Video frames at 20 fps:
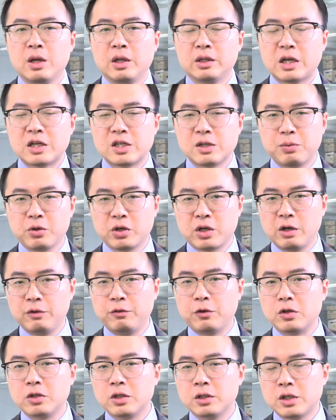但是不可
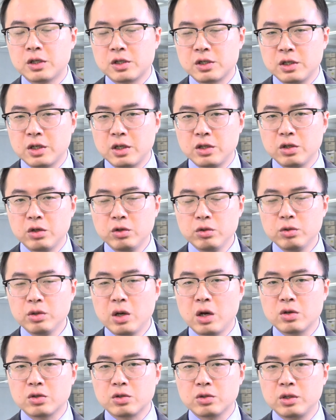否认的是呢，由于
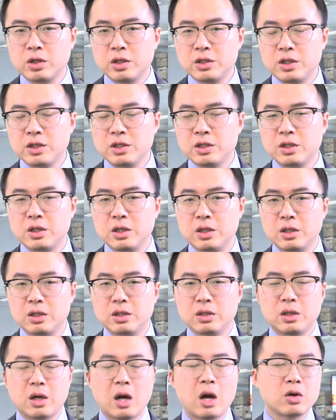澳洲和经济的
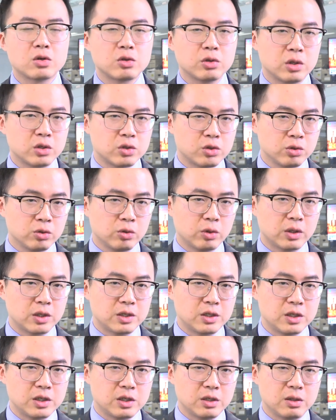澳洲和中国的
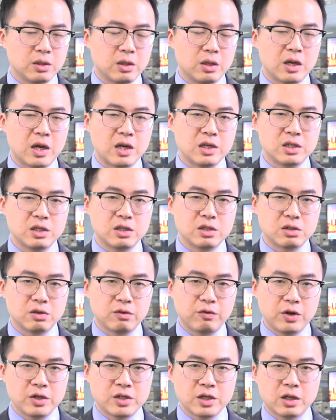经济联系是
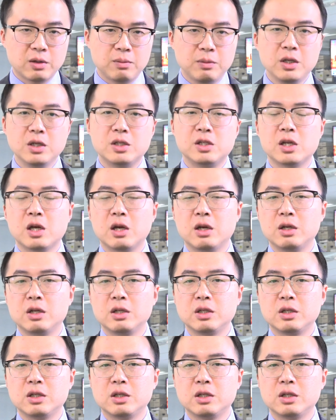非常的密切，